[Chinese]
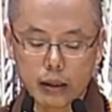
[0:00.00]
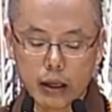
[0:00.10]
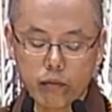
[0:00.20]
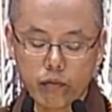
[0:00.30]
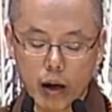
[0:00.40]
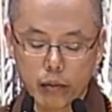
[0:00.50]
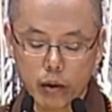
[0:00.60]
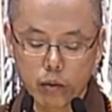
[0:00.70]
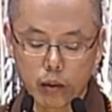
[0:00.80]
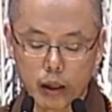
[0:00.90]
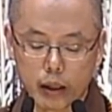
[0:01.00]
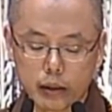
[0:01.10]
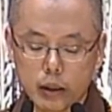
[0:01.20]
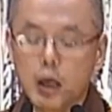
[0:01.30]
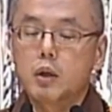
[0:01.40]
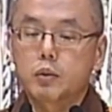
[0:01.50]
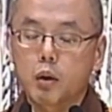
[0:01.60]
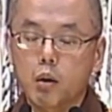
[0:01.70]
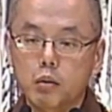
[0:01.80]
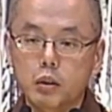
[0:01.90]
念发愿文，最
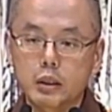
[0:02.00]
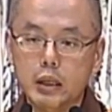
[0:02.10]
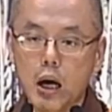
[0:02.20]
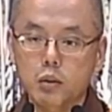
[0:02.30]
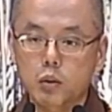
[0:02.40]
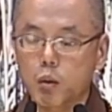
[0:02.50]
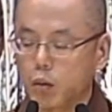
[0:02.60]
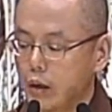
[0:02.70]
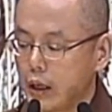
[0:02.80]
后是唱诵。